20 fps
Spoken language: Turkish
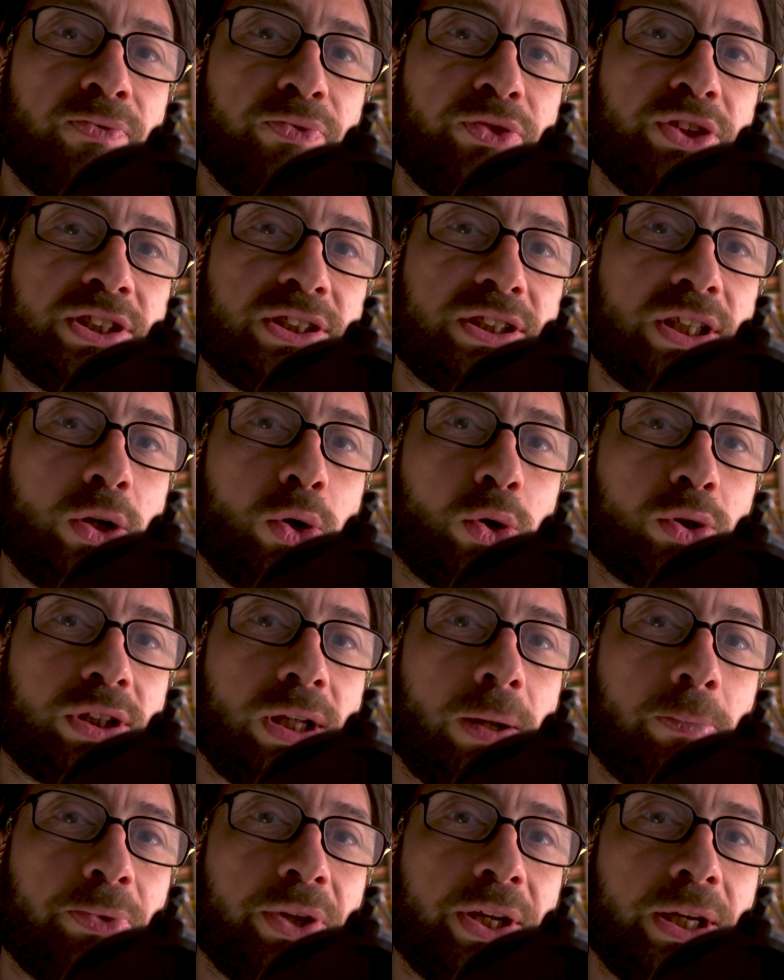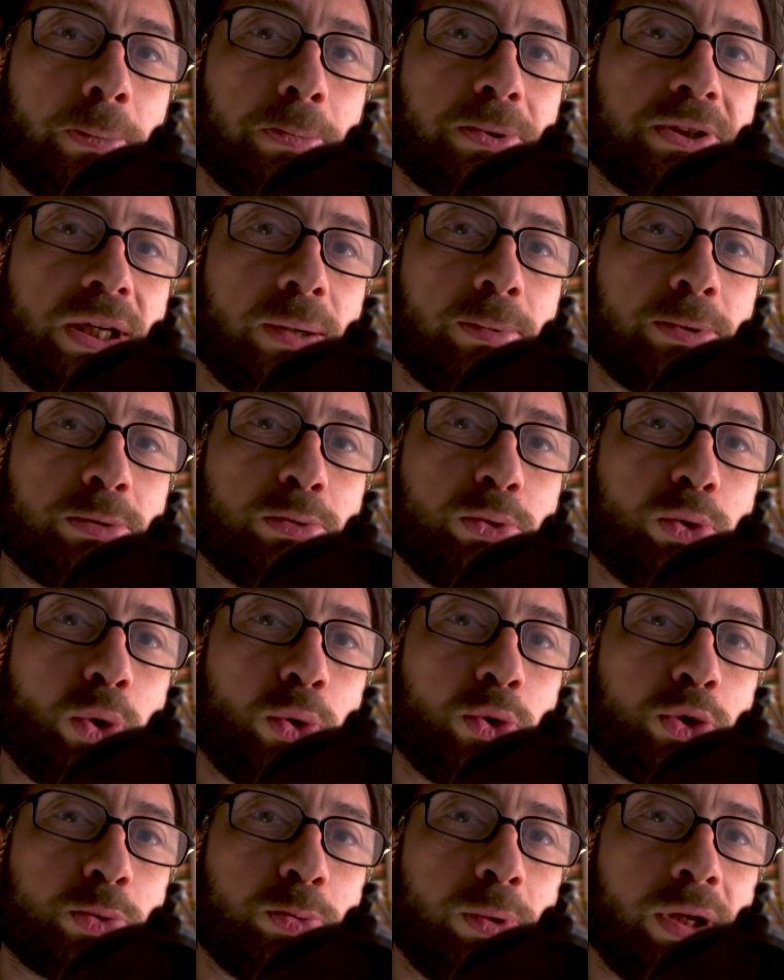Dijital ortamda yapacağımız bu
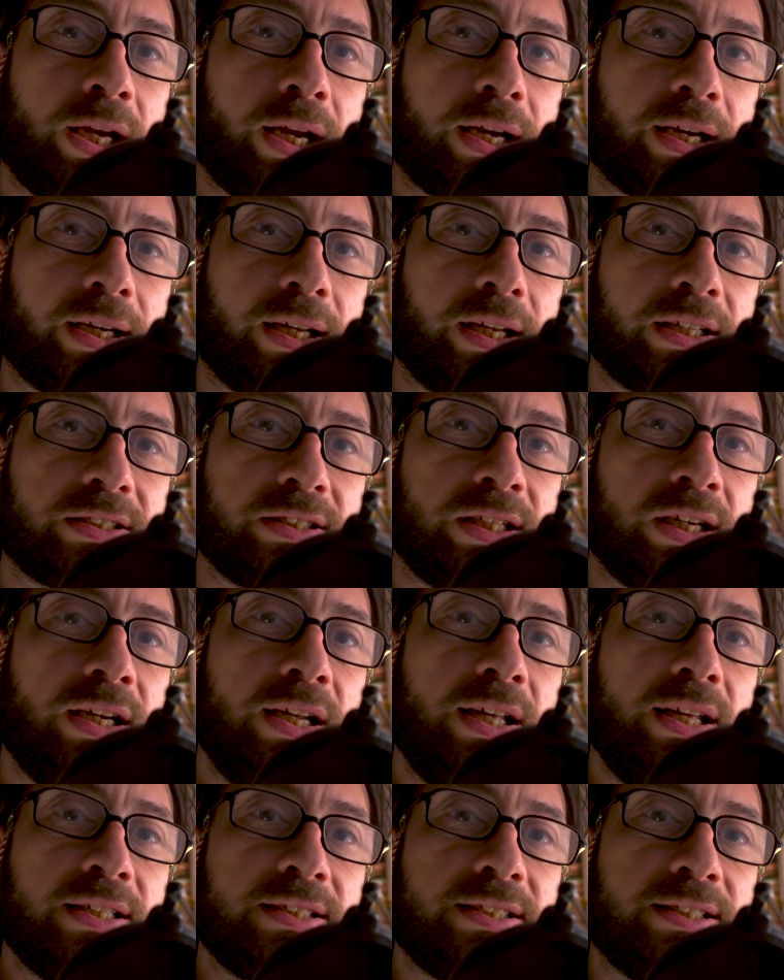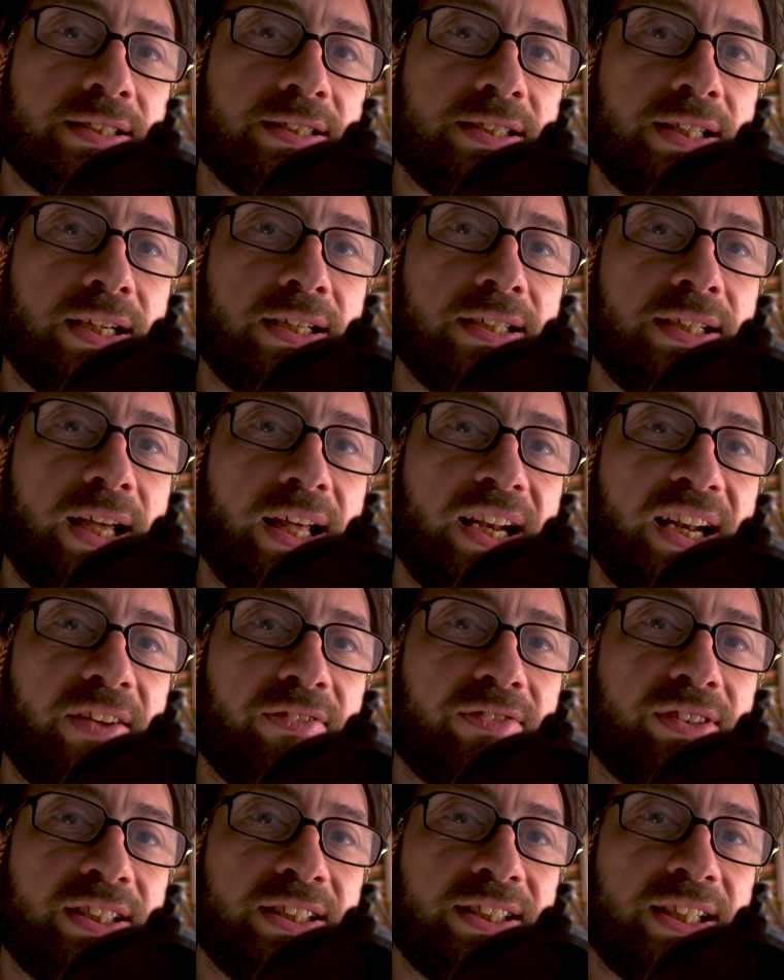konuşmayla arkadaşlar sizlerin
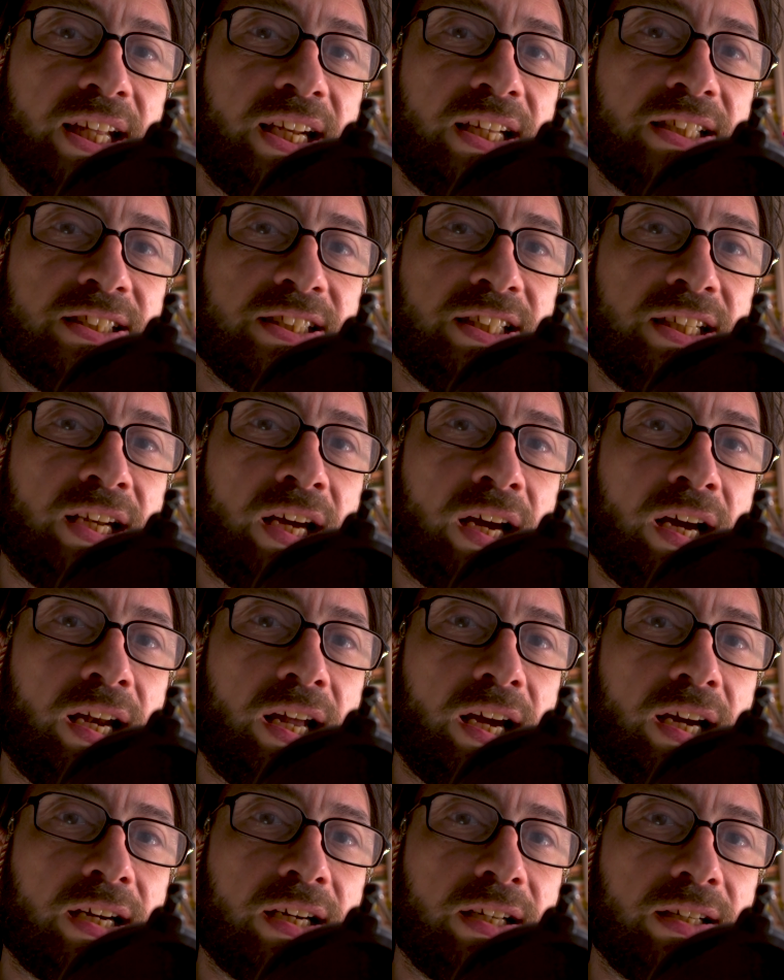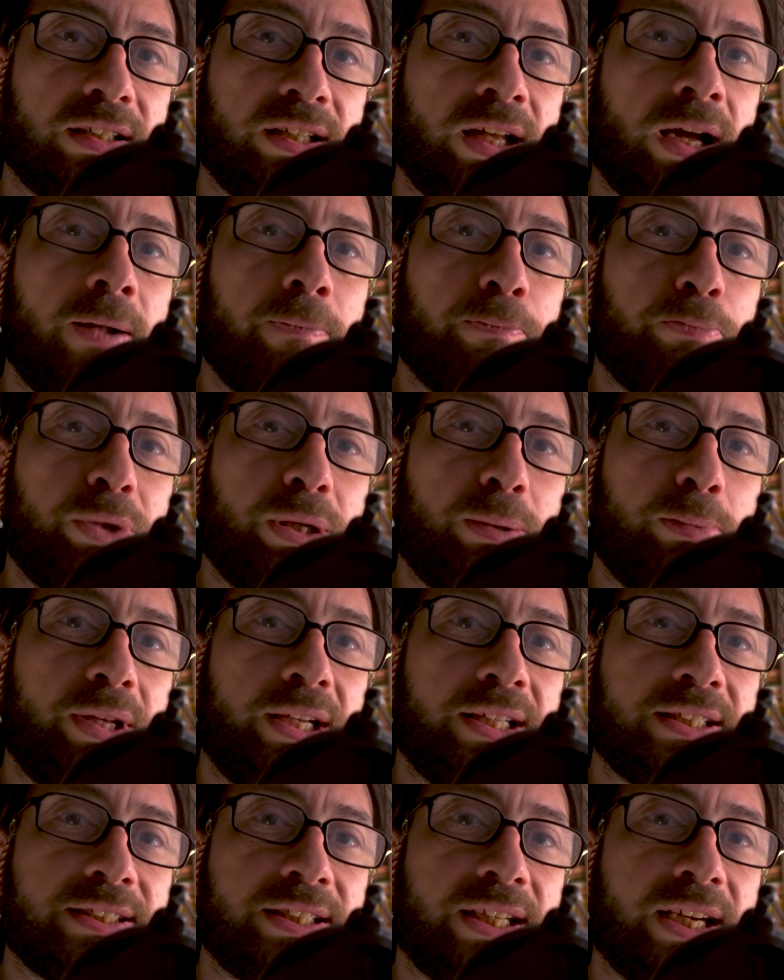NFT geleceği ile alakalı da
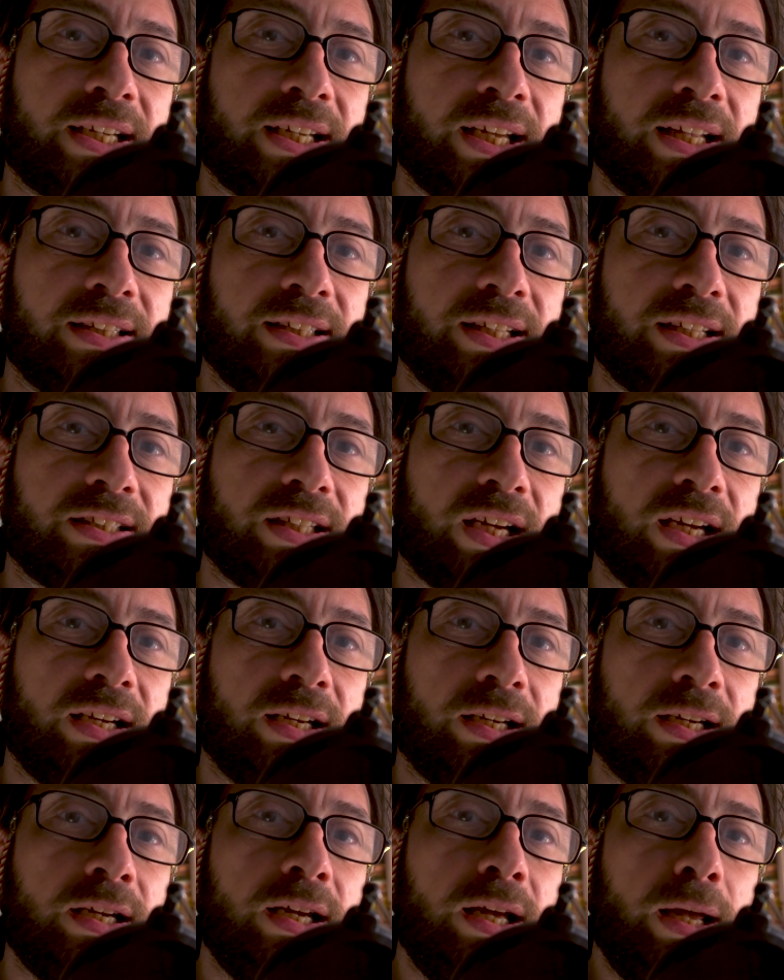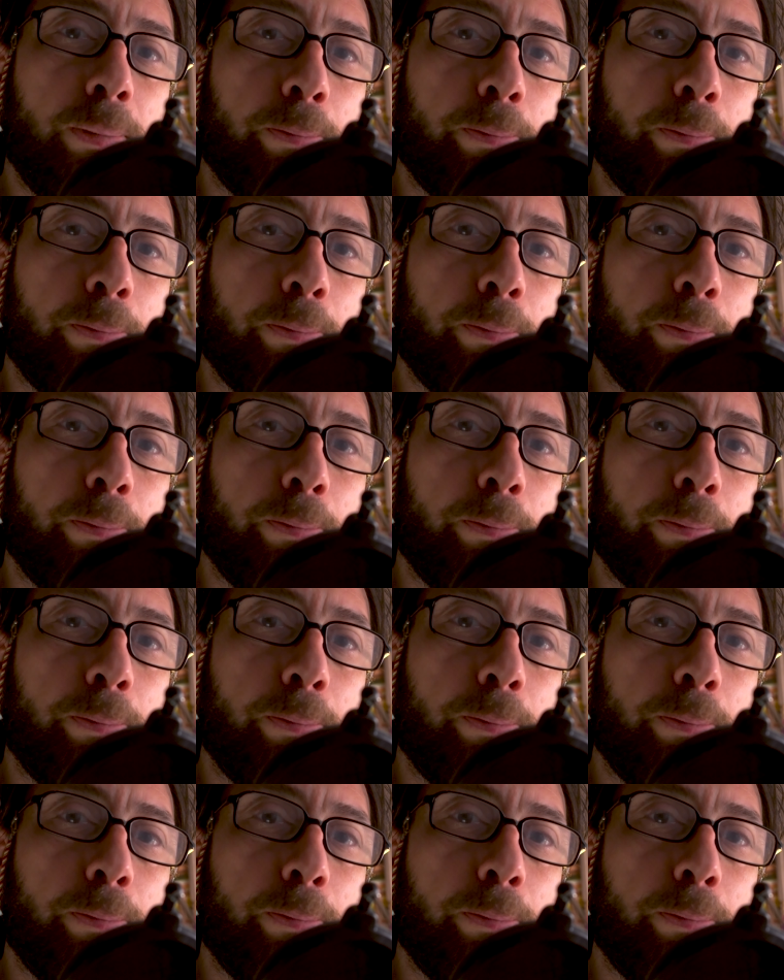bilmeniz gereken detayları